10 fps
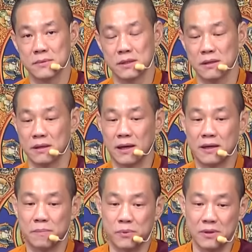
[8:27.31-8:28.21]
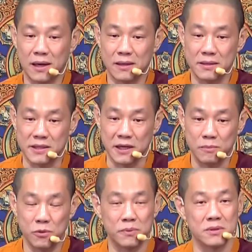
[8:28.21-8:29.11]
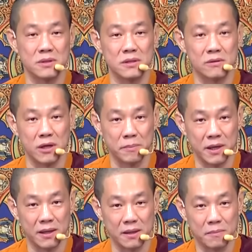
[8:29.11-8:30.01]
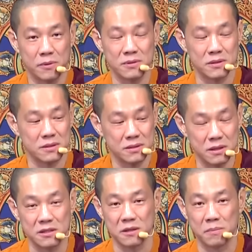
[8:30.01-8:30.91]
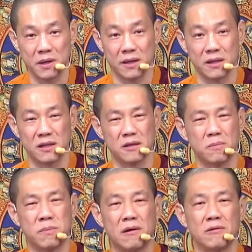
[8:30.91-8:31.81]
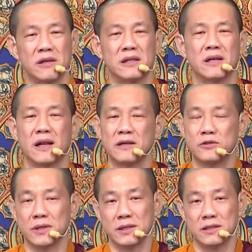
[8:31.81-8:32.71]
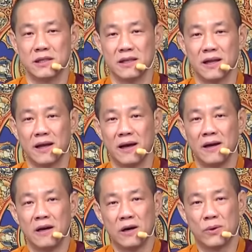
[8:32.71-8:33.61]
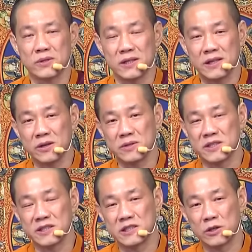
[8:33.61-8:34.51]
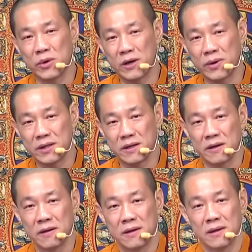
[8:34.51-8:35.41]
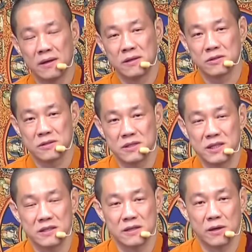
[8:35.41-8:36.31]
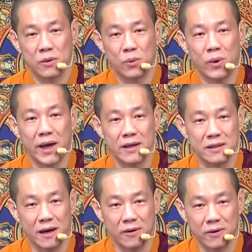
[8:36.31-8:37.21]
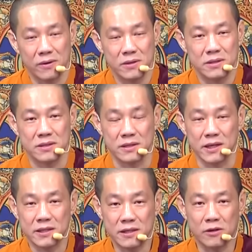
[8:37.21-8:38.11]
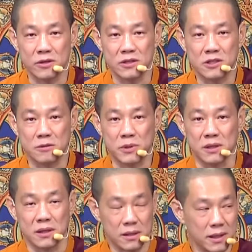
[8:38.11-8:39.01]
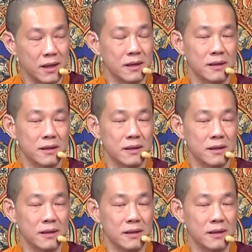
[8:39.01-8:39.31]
然后看了不当的节目，不只是鬼片，不只是色情片，那种暴力的啦、血腥的啦，或者那种奇奇怪怪的，就是一些外道邪教的视频一样。